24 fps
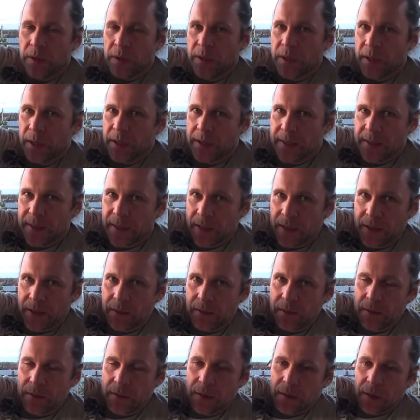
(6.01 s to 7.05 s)

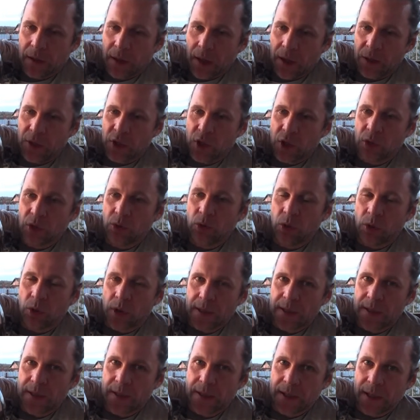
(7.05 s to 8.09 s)
игристое, очередное
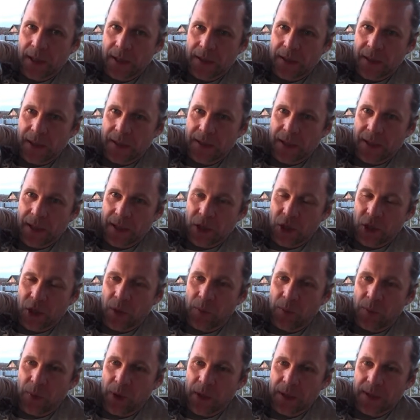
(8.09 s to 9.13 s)
российское, так сказать,
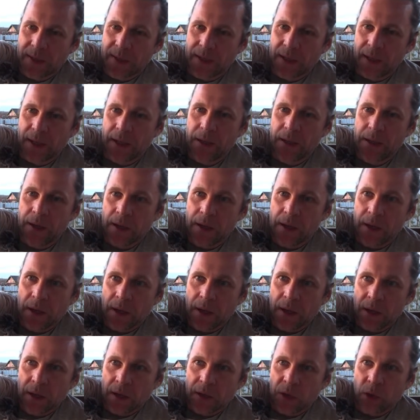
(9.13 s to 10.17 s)
шампанское.
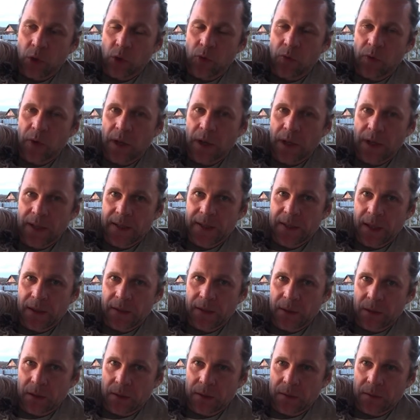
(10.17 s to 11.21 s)
Кюве
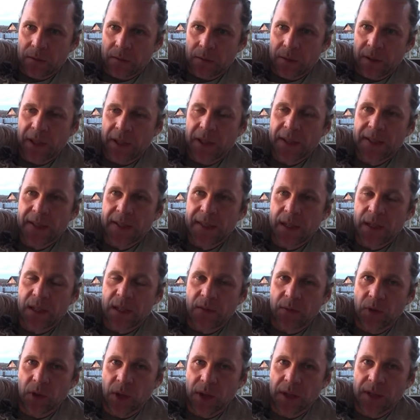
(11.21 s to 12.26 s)
Александр.
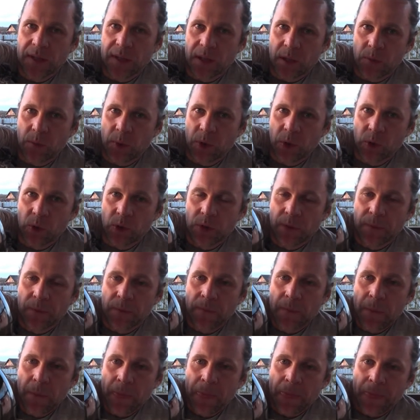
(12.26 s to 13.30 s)
Естественно, экстра брют
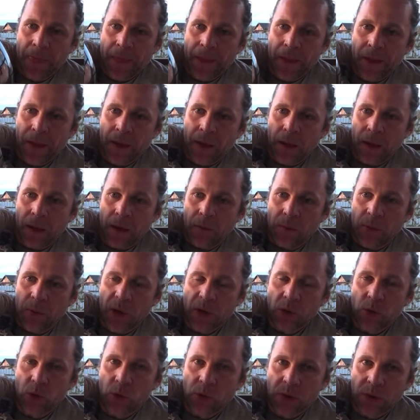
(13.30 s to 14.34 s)

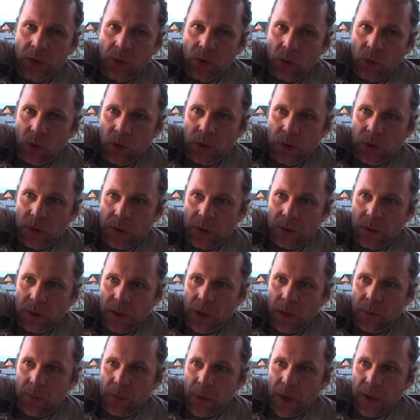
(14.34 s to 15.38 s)
продукт от
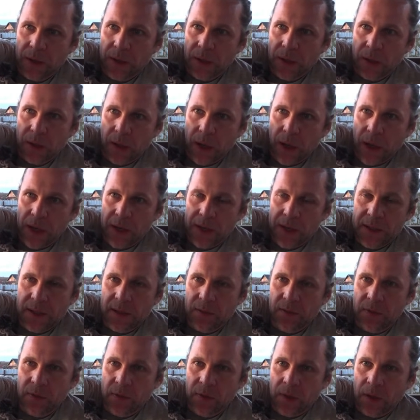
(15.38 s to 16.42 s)
компании
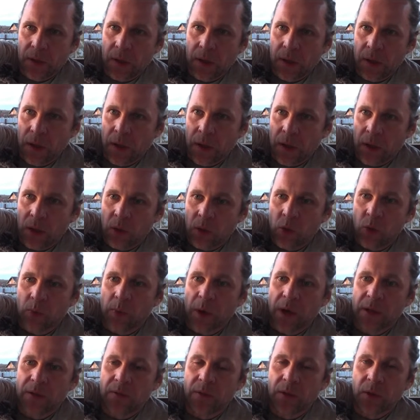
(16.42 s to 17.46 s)
Аристов
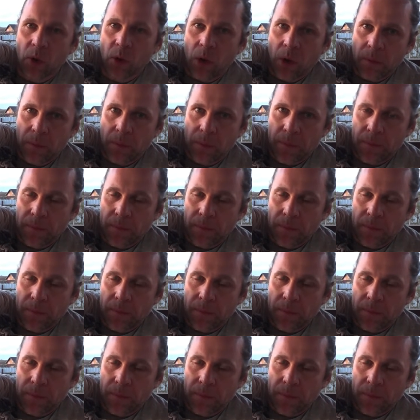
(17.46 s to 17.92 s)
«Кубань вино».